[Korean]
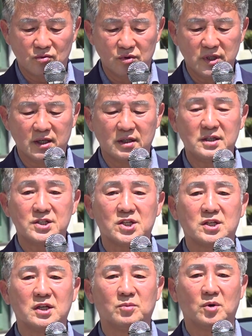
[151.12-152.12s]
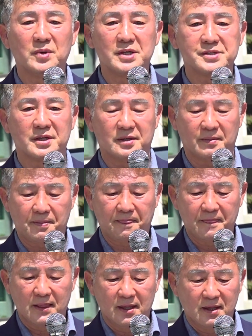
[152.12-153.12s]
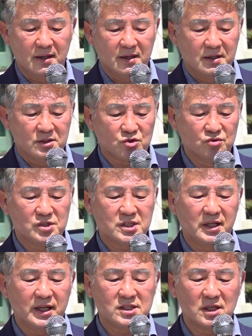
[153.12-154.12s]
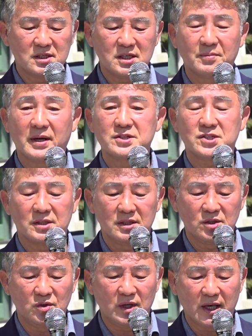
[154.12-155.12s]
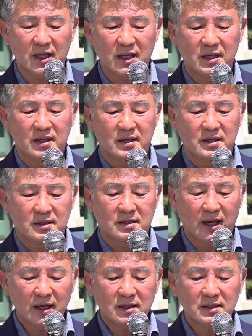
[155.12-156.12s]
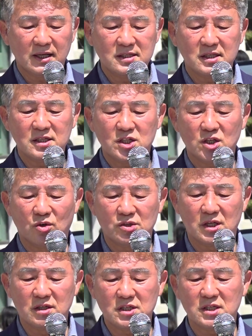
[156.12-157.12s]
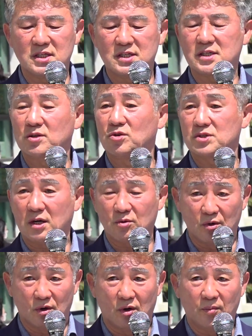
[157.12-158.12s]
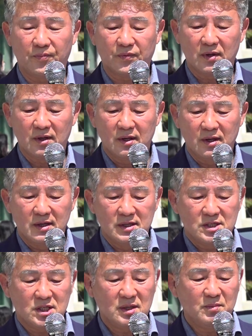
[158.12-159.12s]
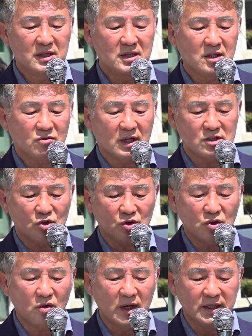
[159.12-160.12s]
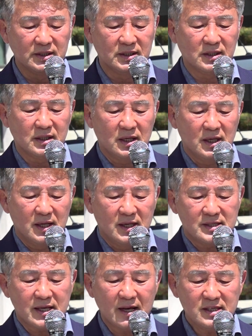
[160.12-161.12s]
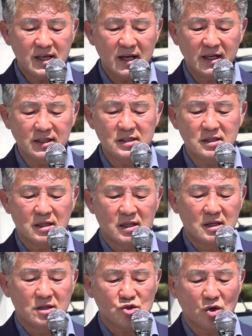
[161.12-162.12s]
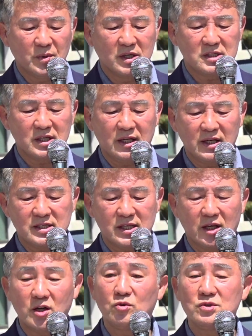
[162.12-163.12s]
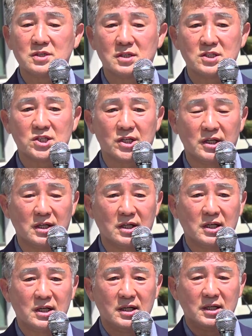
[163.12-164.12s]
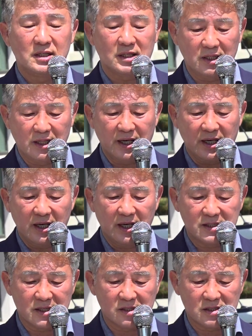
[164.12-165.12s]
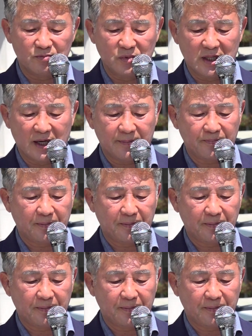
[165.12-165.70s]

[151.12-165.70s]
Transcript: 운영을 지켜보면서 순천의 정치 발전을 위해 깨끗한 정치로 정치 질서도 잡고 시민들과 소통하는 상생하는 소병철의 새로운 정치를 기대했었습니다.